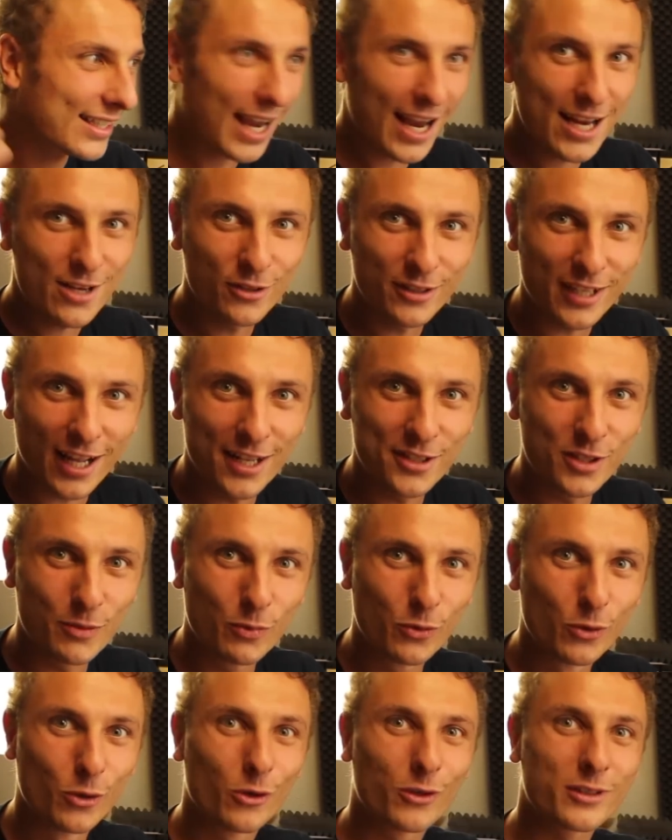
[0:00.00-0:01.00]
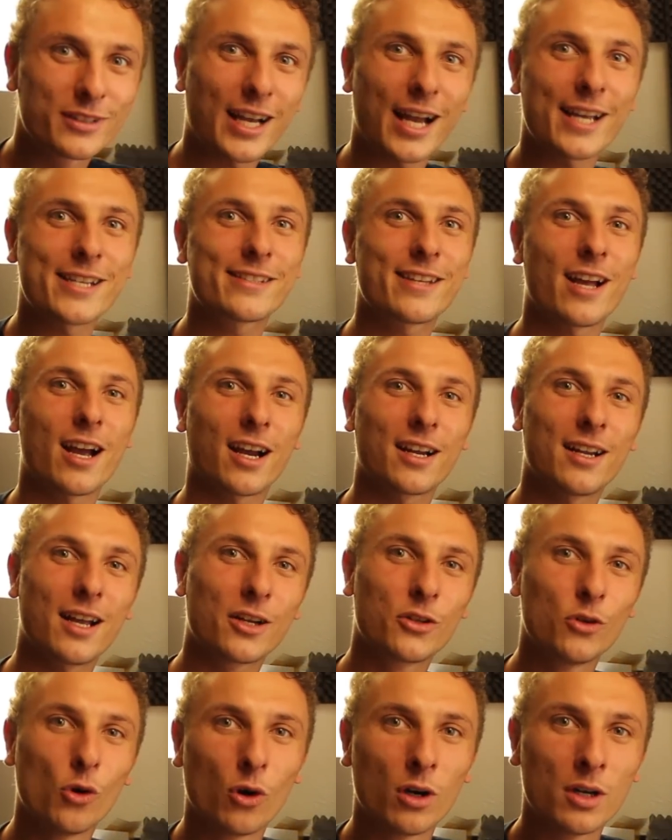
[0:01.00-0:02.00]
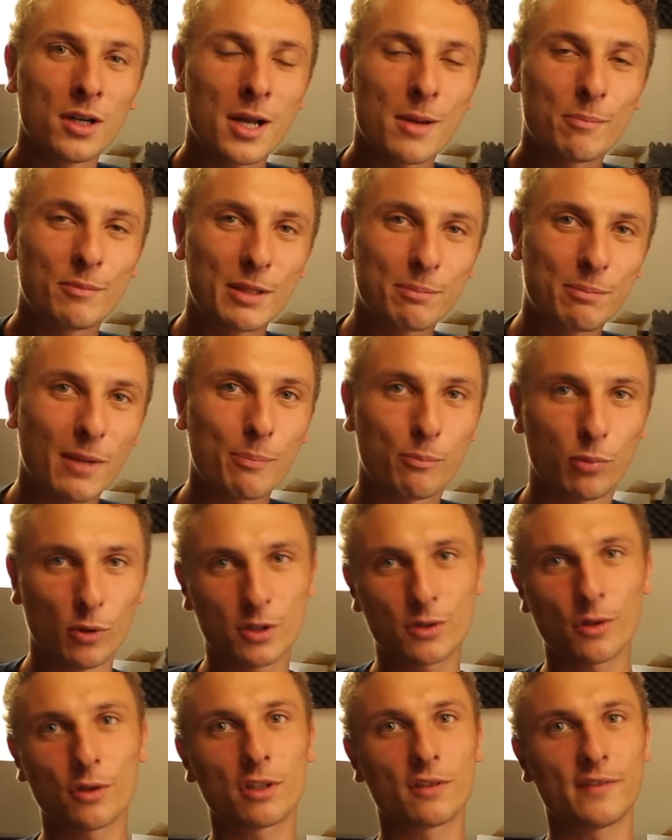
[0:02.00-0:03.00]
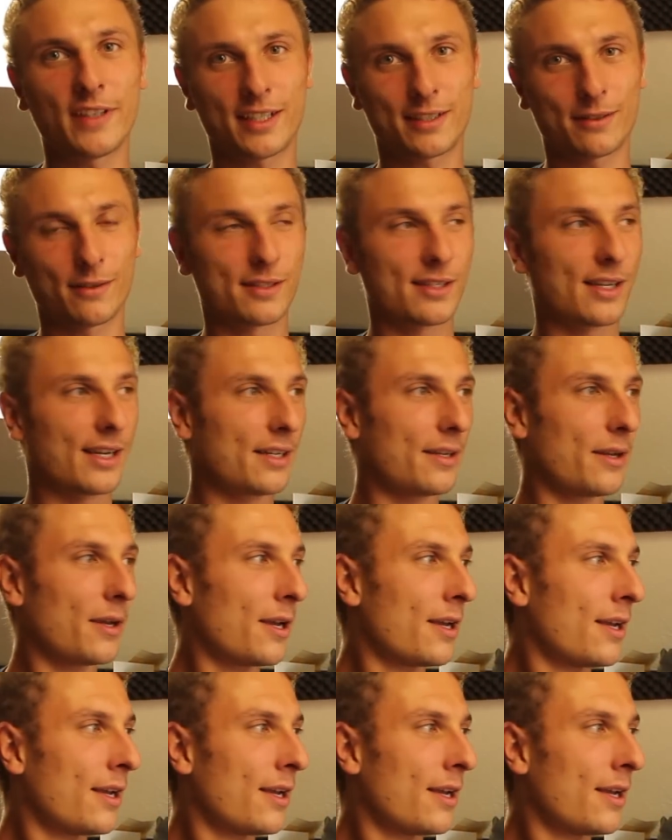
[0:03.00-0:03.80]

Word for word: kein Hotel zu buchen und 30 Tage lang nur mit meinem Bus unterwegs zu sein.